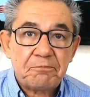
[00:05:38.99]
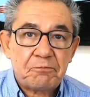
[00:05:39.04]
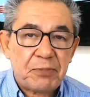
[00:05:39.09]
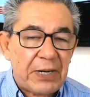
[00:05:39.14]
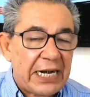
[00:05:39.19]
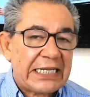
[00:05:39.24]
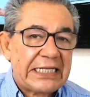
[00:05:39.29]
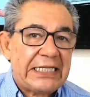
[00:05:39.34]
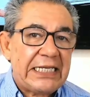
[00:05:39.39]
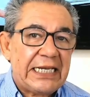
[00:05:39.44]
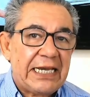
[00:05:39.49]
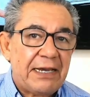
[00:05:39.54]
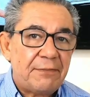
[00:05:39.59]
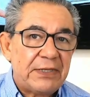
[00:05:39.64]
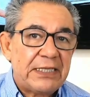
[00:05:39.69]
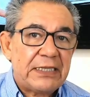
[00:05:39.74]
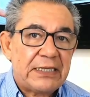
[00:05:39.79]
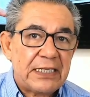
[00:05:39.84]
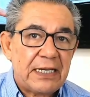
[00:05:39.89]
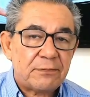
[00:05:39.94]

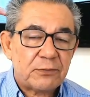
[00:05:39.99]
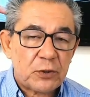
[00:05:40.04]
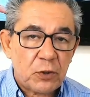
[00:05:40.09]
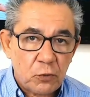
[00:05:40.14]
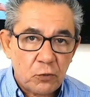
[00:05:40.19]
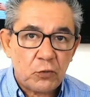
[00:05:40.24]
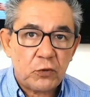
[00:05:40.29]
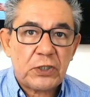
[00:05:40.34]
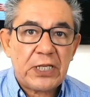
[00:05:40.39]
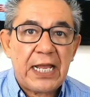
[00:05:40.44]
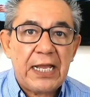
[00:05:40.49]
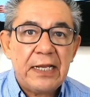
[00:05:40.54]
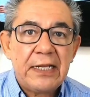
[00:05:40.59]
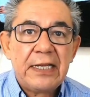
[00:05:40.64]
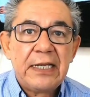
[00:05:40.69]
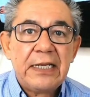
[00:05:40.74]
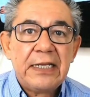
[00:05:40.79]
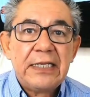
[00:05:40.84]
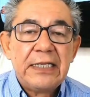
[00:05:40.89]
prácticamente absoluta